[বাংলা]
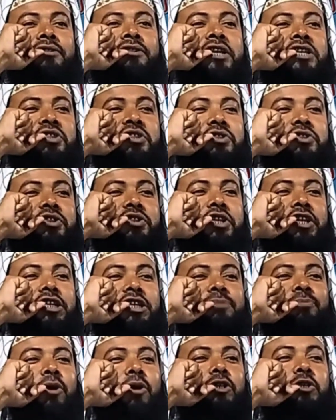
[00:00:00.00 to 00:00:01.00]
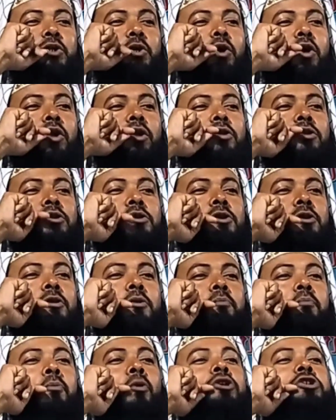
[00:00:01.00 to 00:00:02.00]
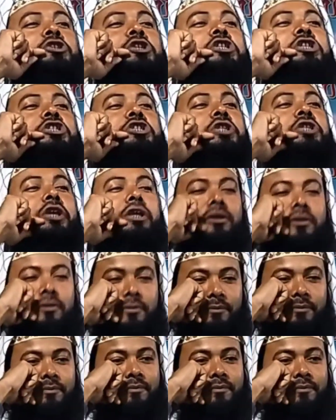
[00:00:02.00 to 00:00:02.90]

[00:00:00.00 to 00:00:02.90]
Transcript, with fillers: তেত্রিশ বছর পঁচিশ দিন